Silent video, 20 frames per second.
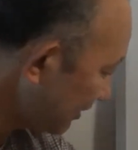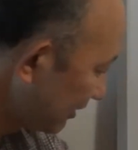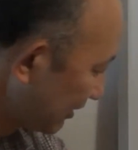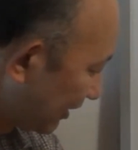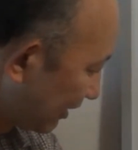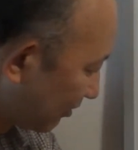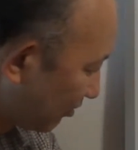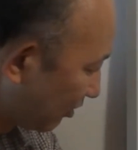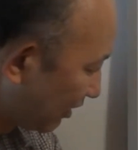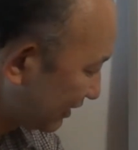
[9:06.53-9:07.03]

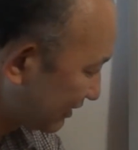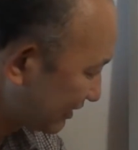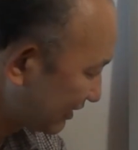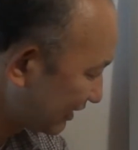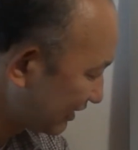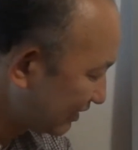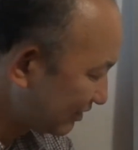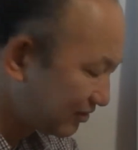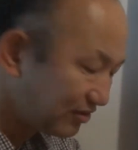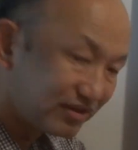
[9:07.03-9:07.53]
で、5月
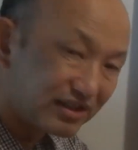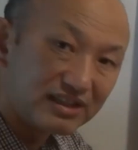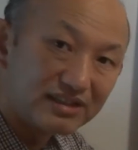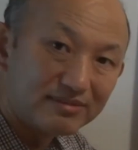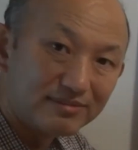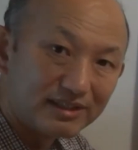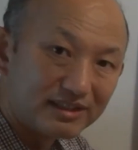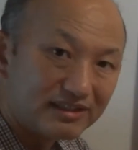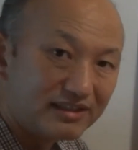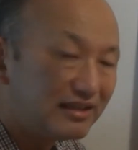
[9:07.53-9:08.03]
から10
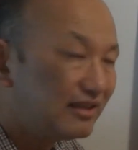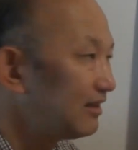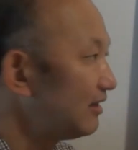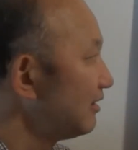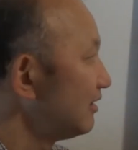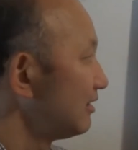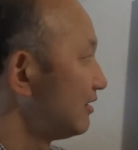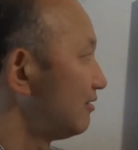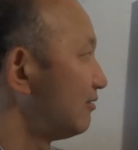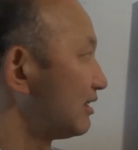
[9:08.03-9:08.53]
月までね。
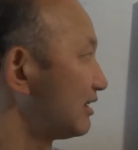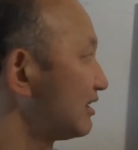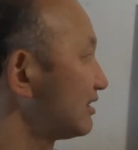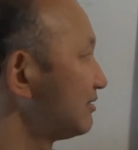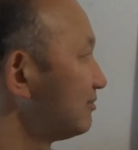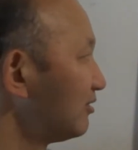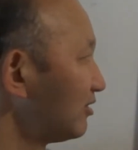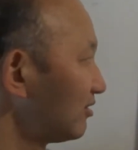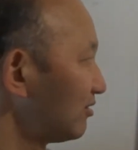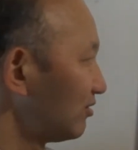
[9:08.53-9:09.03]
で、
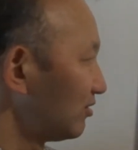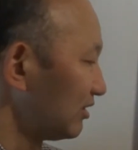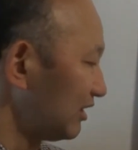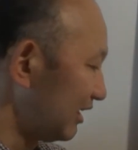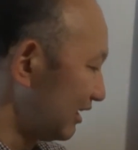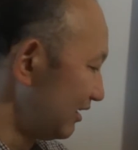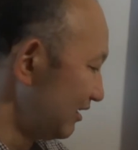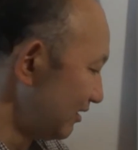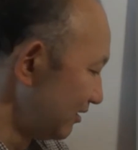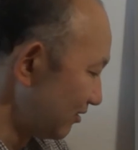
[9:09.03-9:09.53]
私もここ
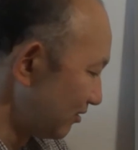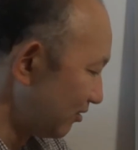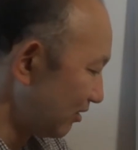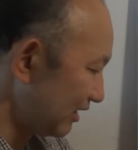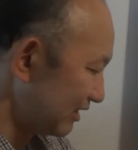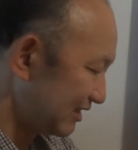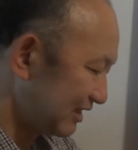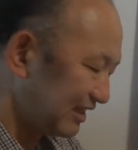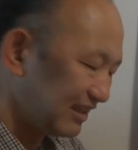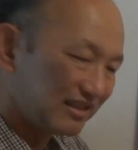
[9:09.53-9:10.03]
で5
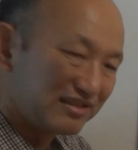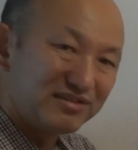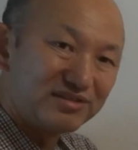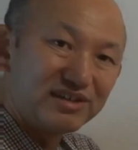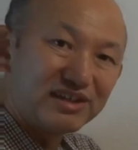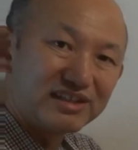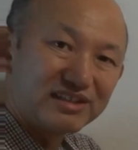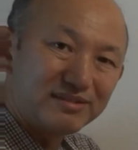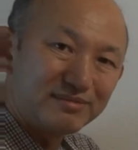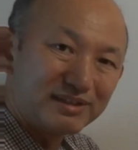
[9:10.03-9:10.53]
月から10
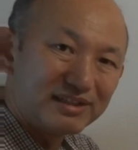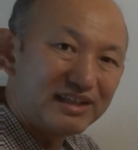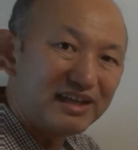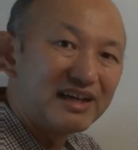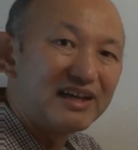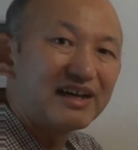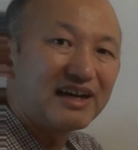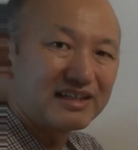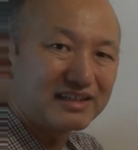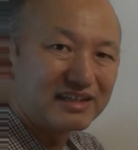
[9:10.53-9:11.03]
月ま
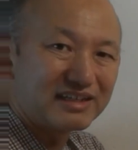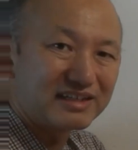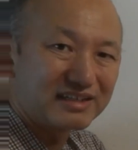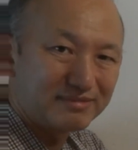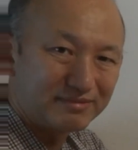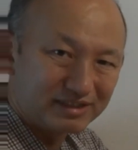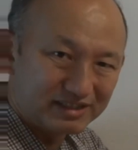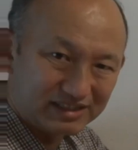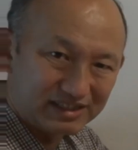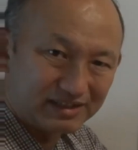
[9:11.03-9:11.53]
で働
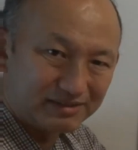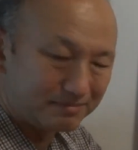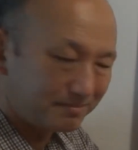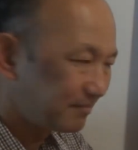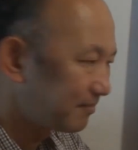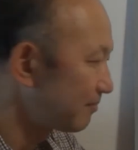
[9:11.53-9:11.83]
きました。